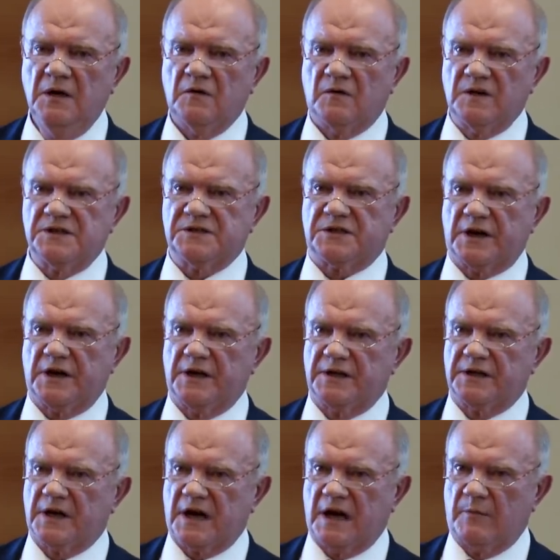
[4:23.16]

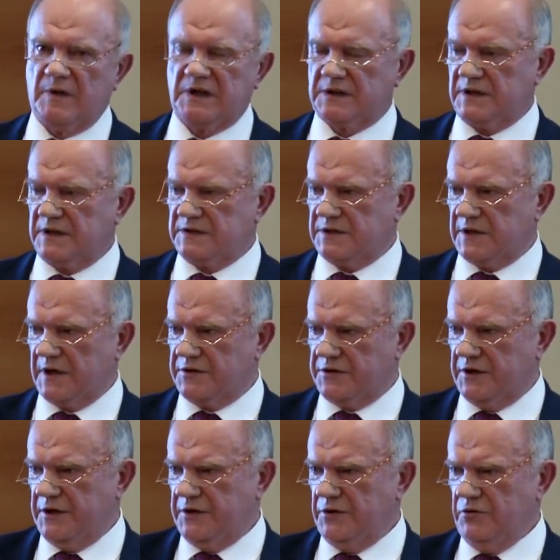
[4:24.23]
выстроить грамотно
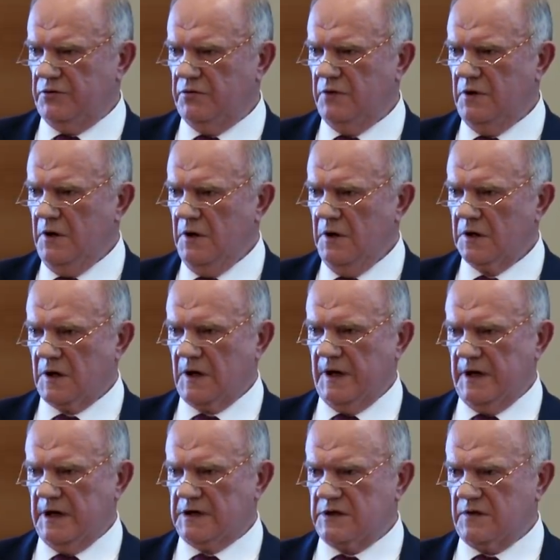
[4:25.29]
стратегию,
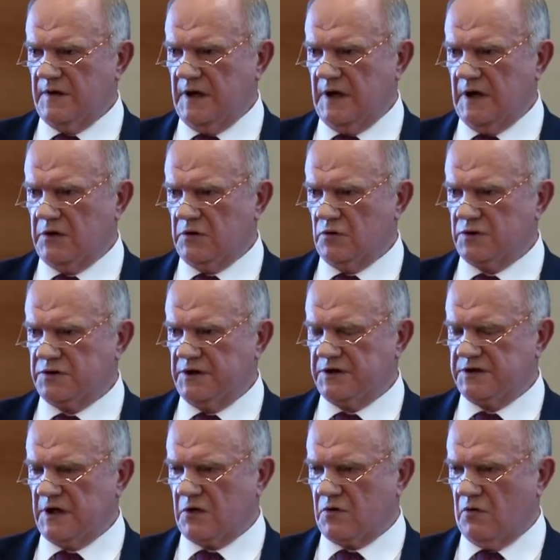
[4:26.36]
для этого нужны
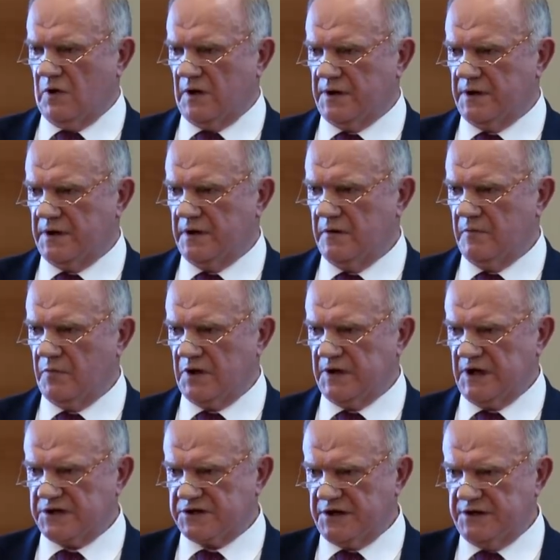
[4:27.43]
законы. По
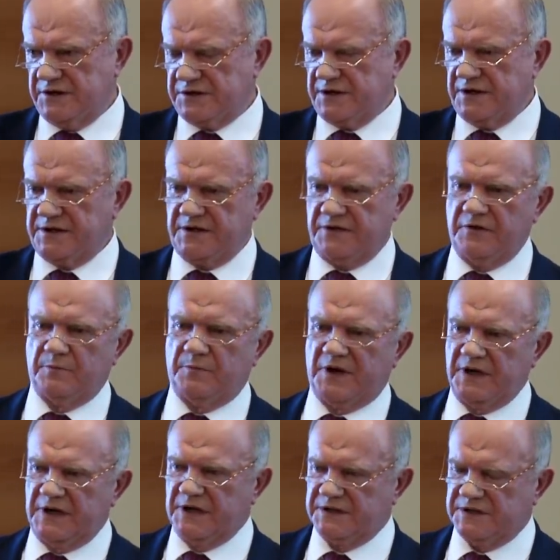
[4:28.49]
нашей инициативе
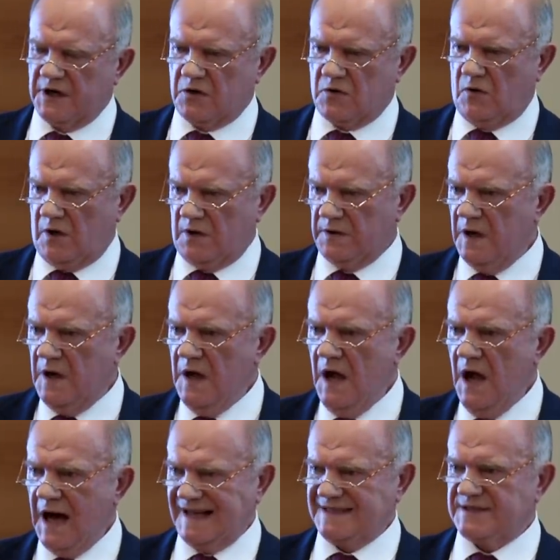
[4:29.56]
принят закон
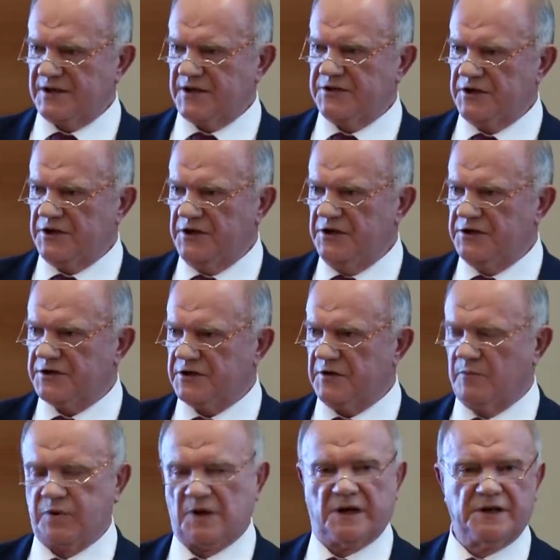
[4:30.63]
о
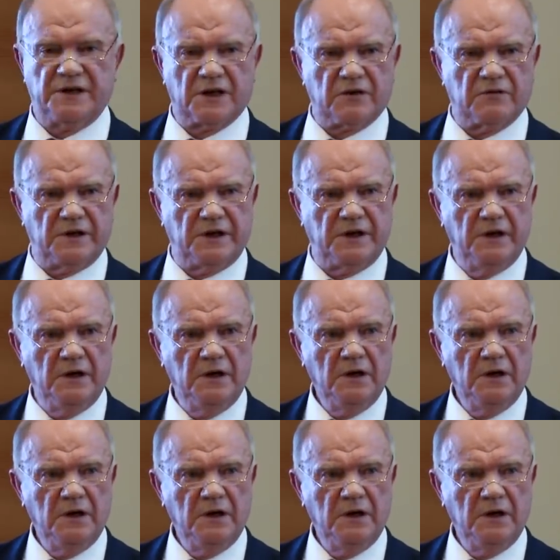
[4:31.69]
стратегическом планировании,